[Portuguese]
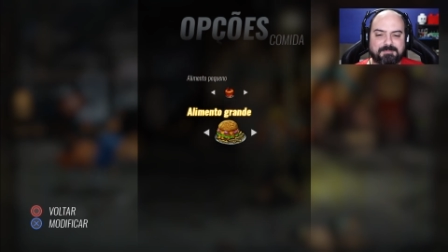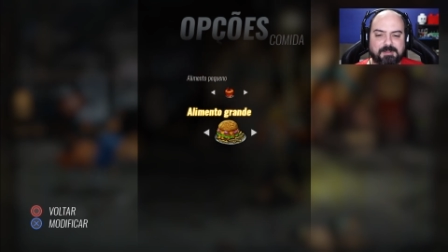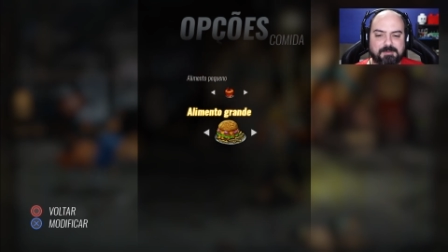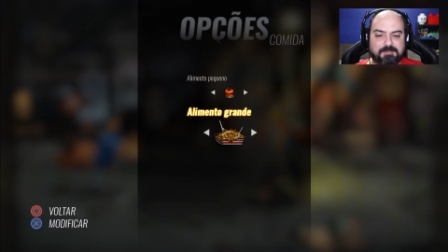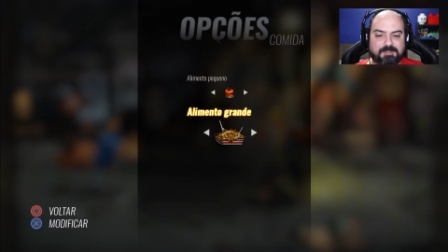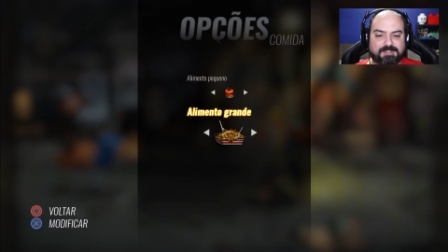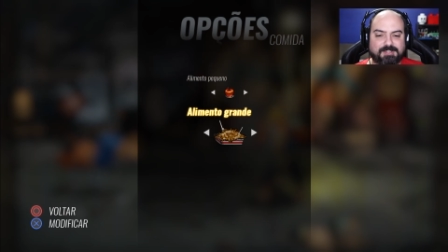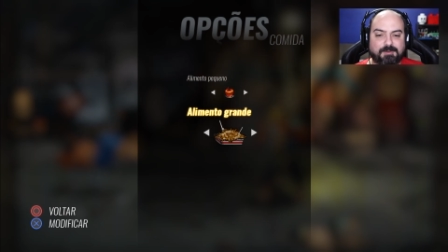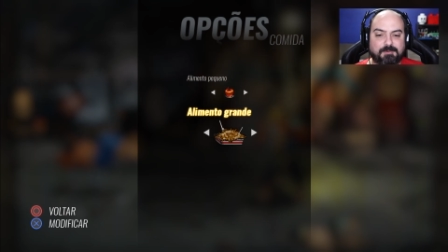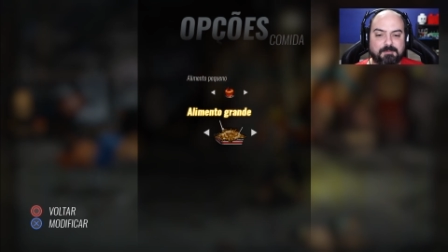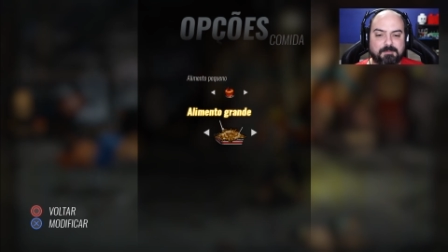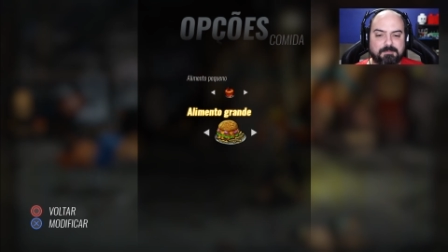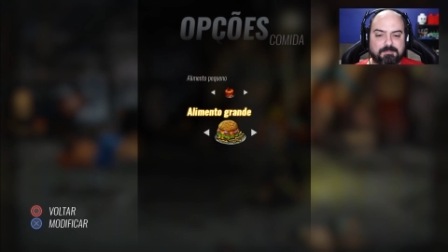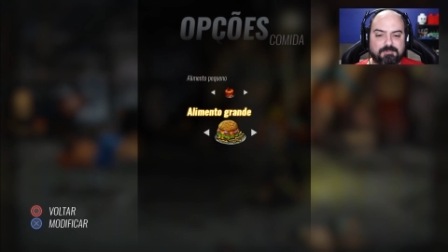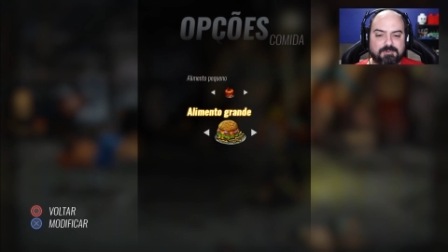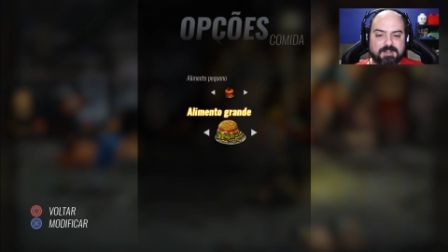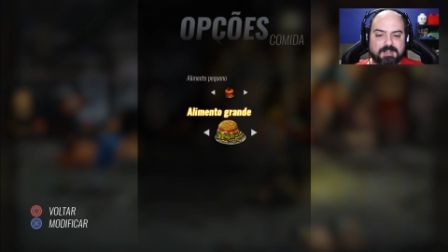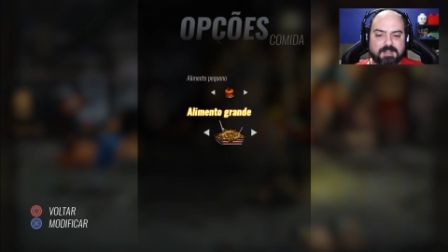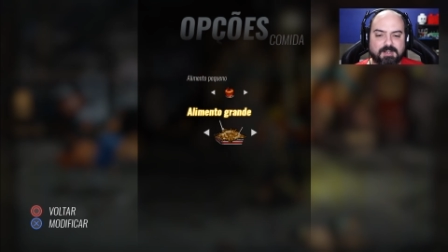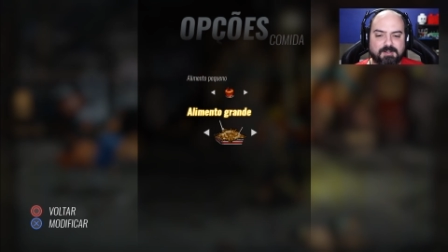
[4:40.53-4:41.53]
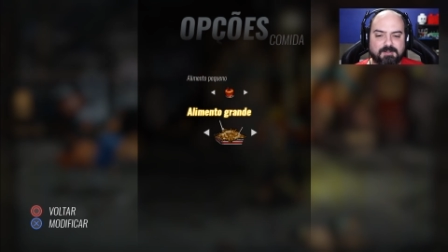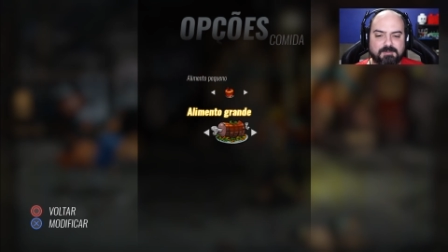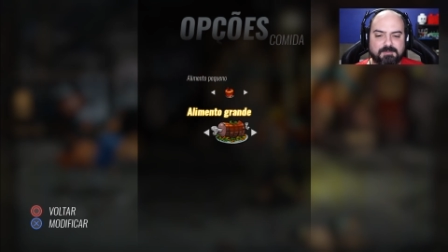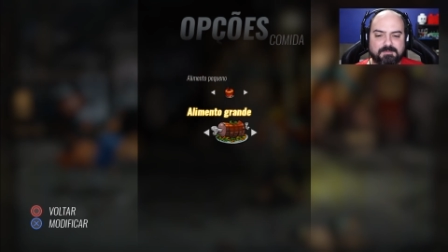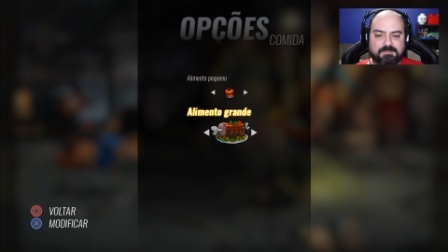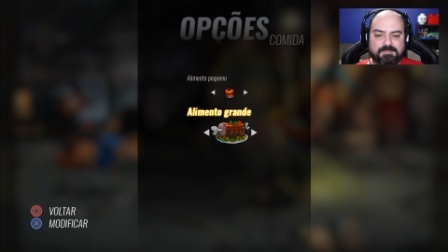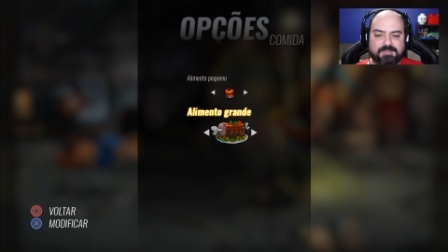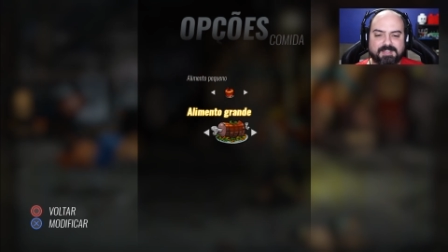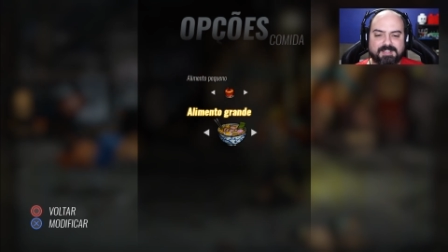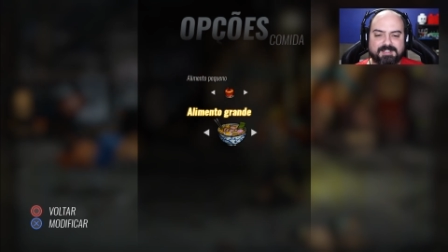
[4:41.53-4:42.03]
Pode botar um
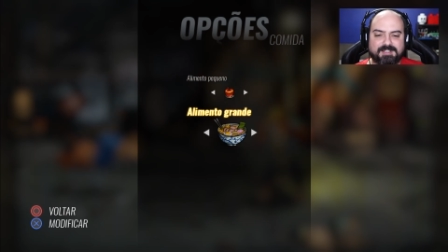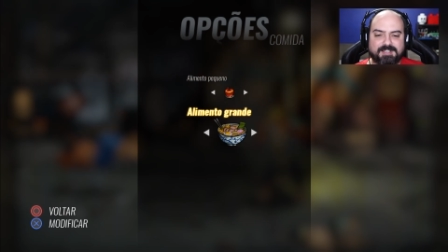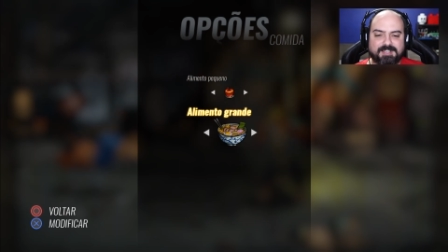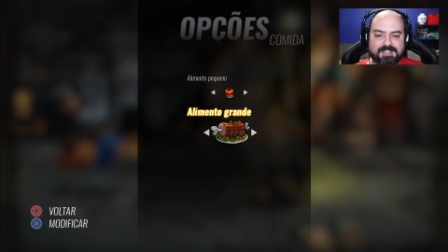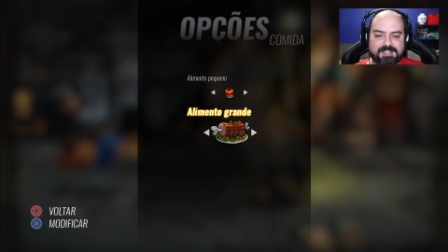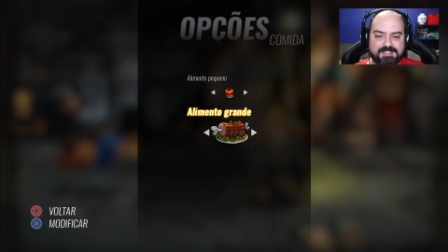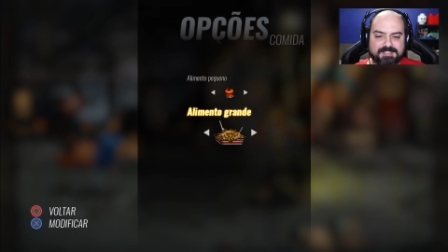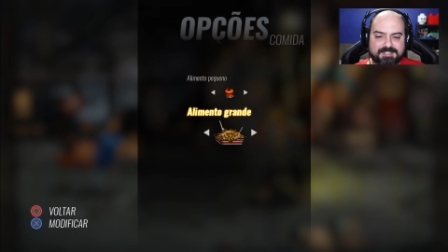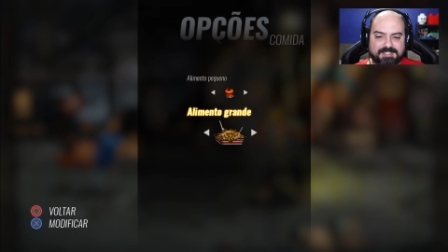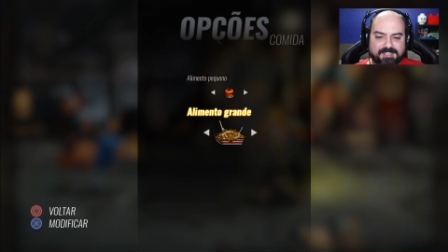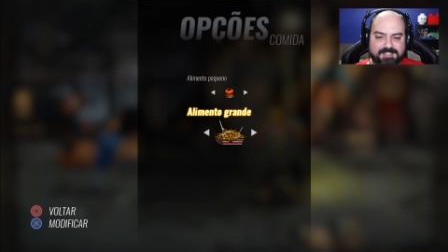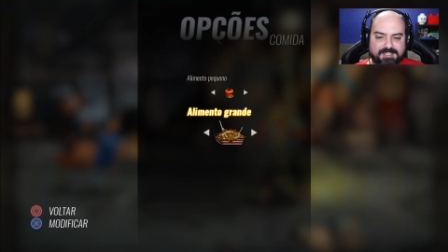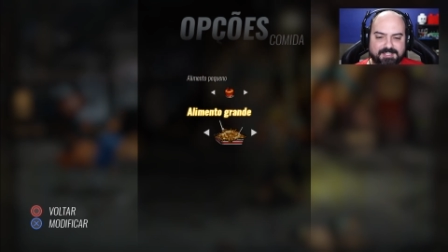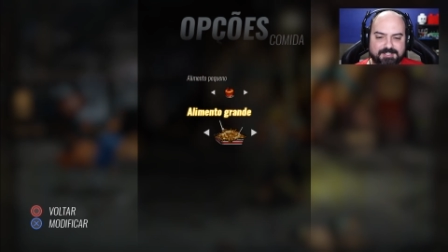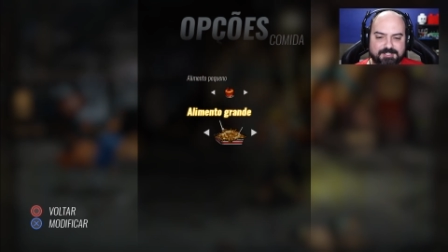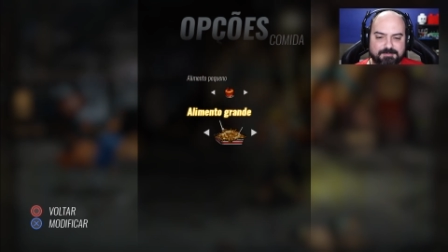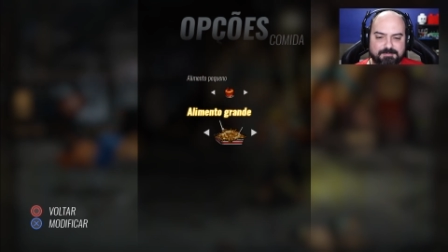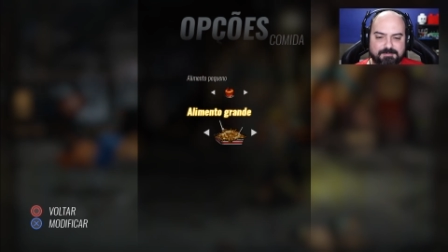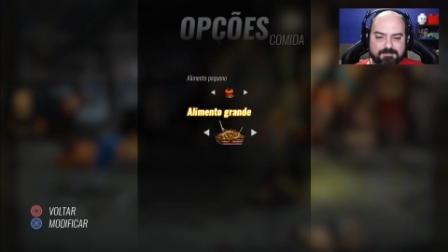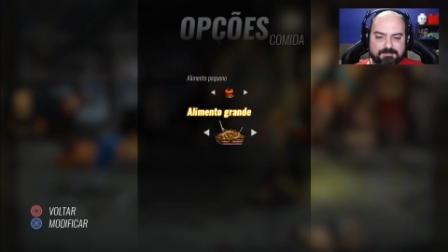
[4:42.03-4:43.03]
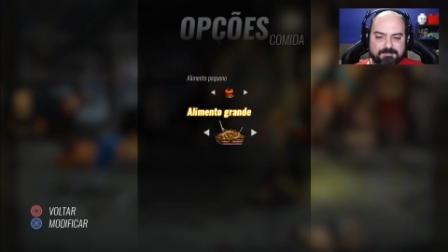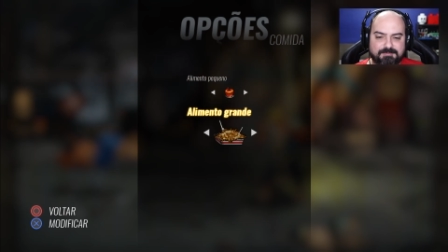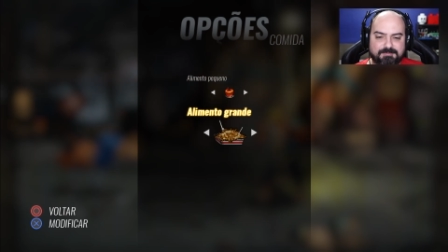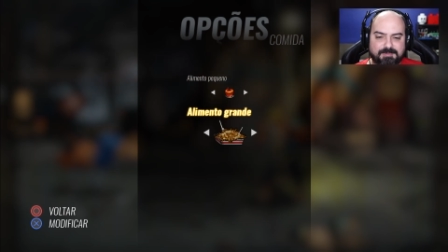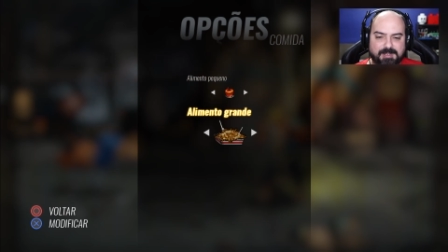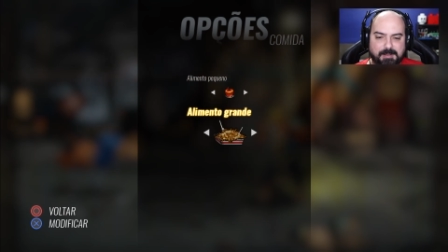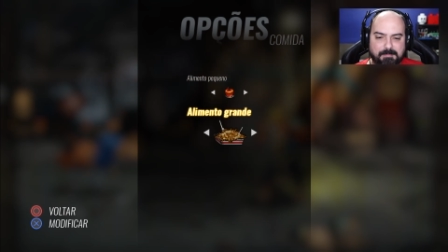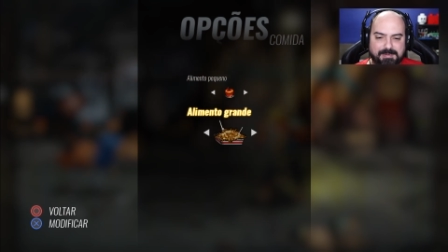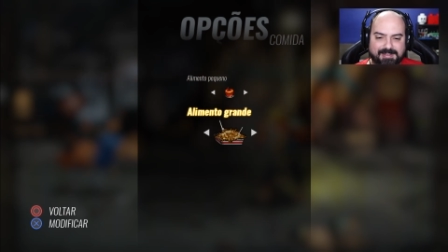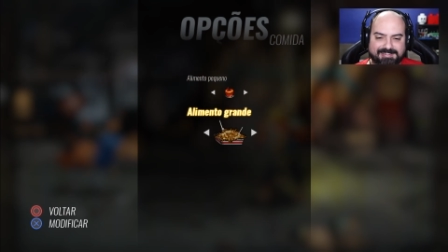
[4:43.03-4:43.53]
burgão. Isso aqui é tipo
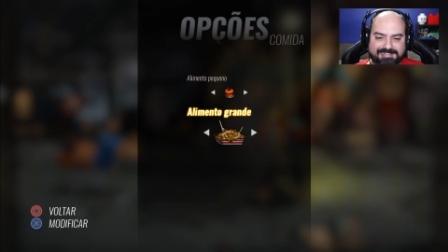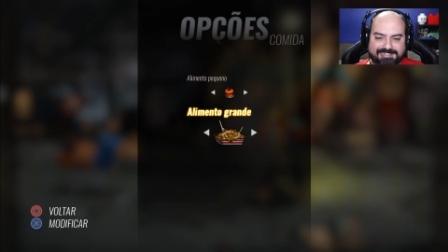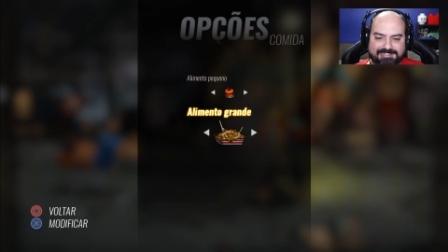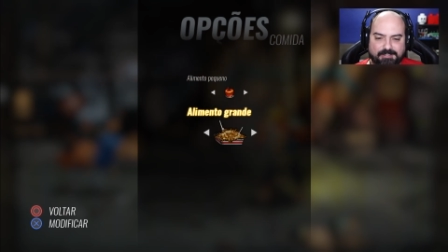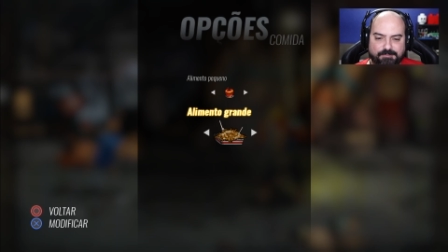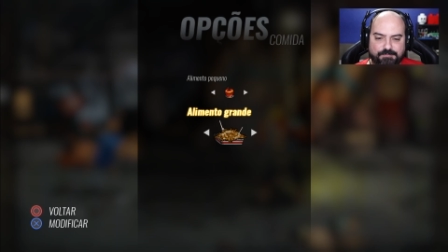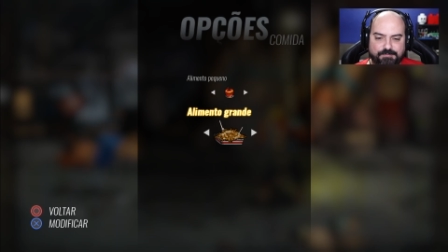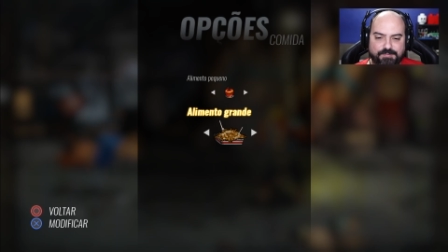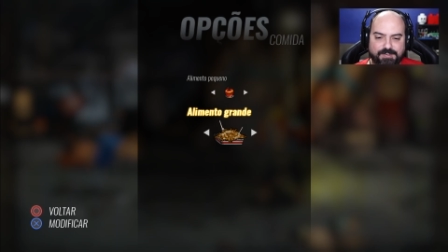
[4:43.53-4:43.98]
uma batata